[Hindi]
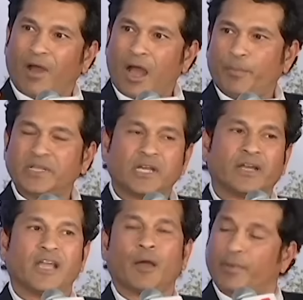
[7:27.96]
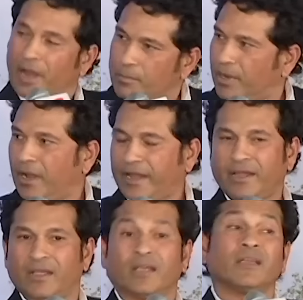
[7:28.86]
वहाँ पे जाके आप रन
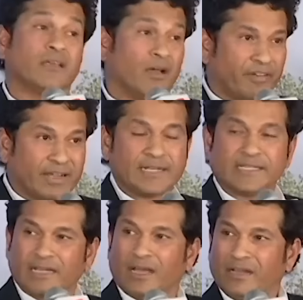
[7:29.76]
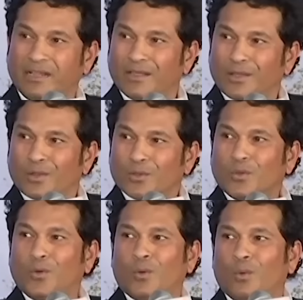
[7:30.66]
बनाएं या विकेट्स निकालें
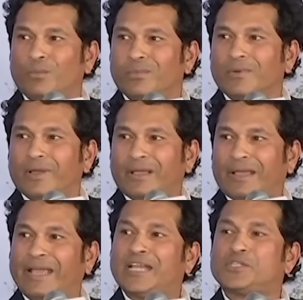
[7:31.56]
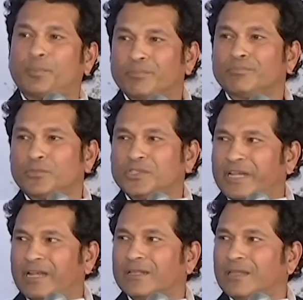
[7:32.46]
तो एज
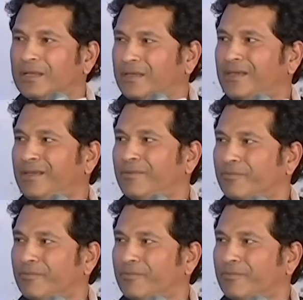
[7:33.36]
मुझे नहीं लगता कि